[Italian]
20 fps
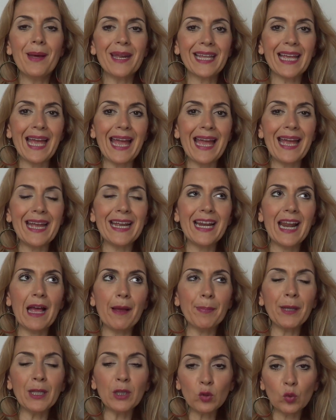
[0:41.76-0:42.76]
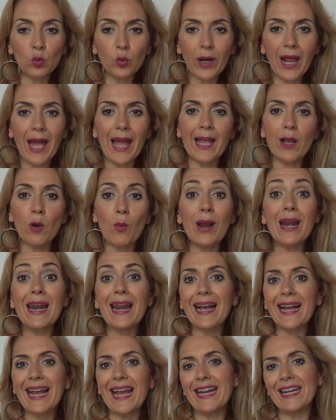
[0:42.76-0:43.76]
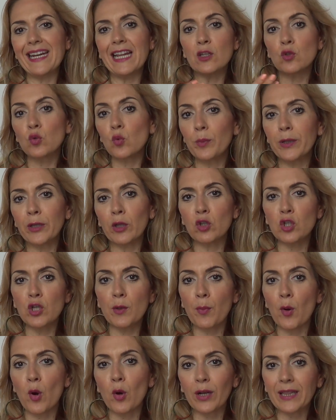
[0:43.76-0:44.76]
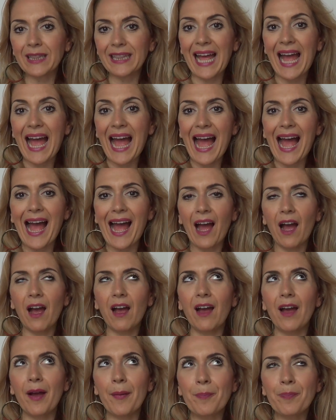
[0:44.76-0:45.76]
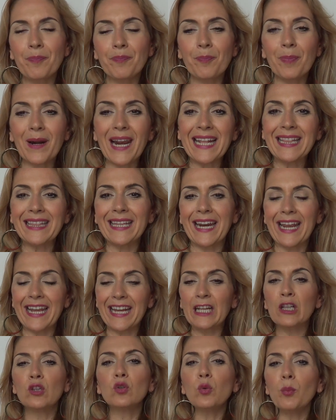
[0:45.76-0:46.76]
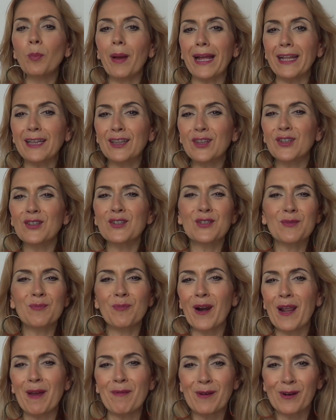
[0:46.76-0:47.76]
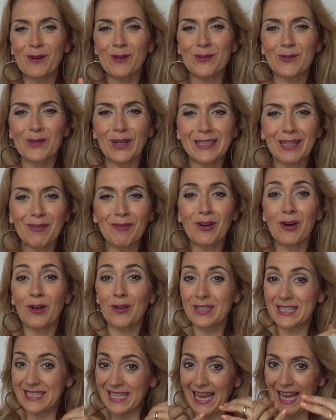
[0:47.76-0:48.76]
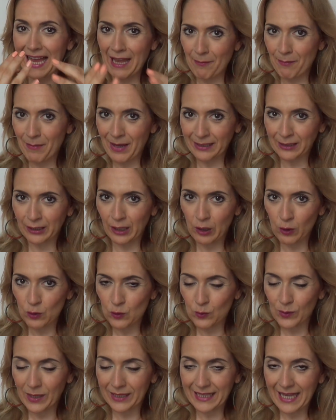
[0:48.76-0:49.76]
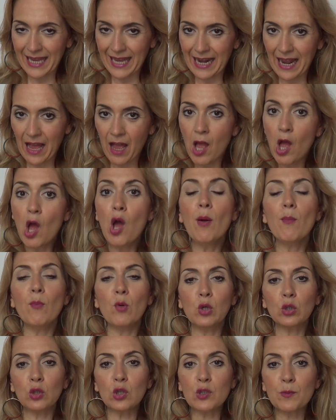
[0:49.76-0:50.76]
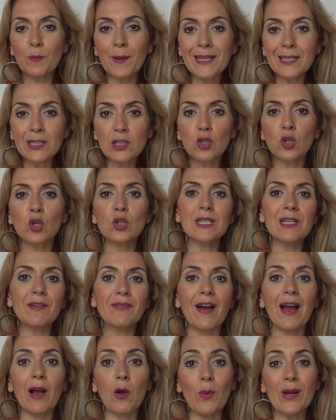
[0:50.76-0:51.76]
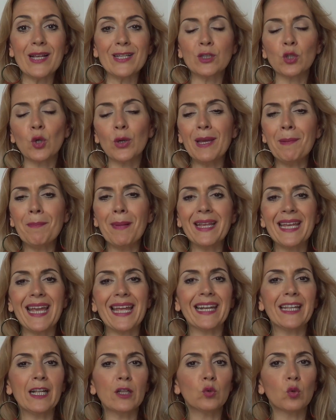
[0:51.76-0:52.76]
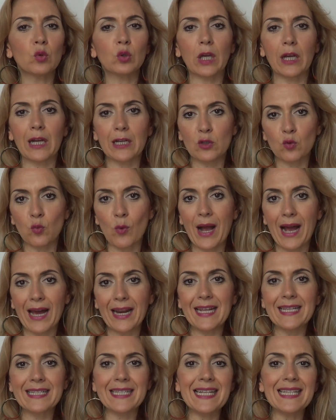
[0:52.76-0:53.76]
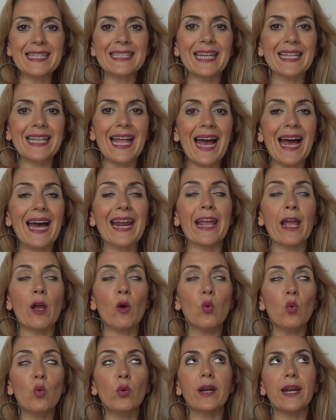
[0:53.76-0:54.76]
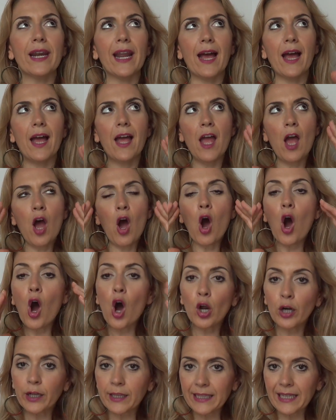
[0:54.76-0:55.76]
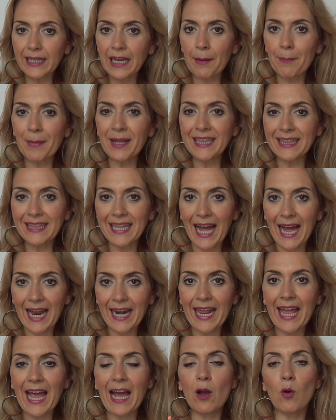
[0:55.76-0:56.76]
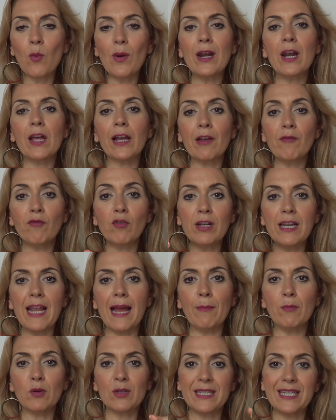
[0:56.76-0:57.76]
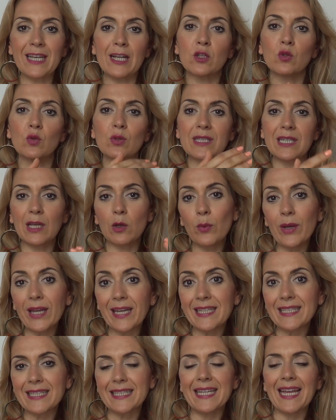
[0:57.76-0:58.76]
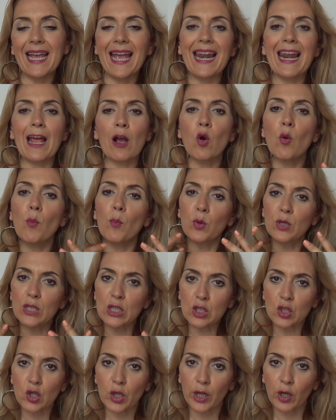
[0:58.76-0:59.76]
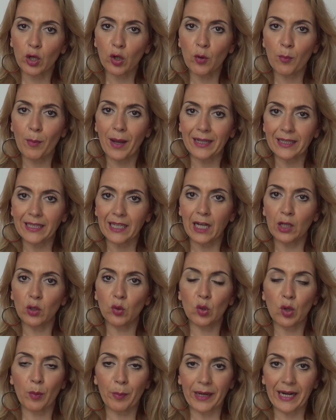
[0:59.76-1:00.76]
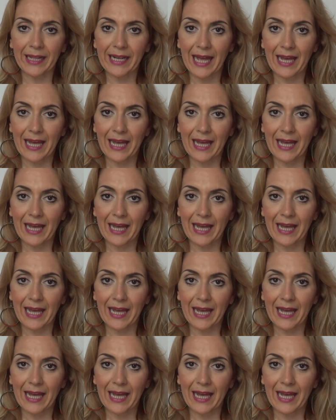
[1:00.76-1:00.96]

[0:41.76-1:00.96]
perché la pittura è quella che da subito ci porta a ehm, prendere il tubetto, spremerlo sulla tavolozza e metterlo sulla tela. Molto spesso lo si fa questo in maniera del tutto casuale, senza dare un ordine mentale a quello che vogliamo sia il susseguirsi e la composizione cromatica di un'opera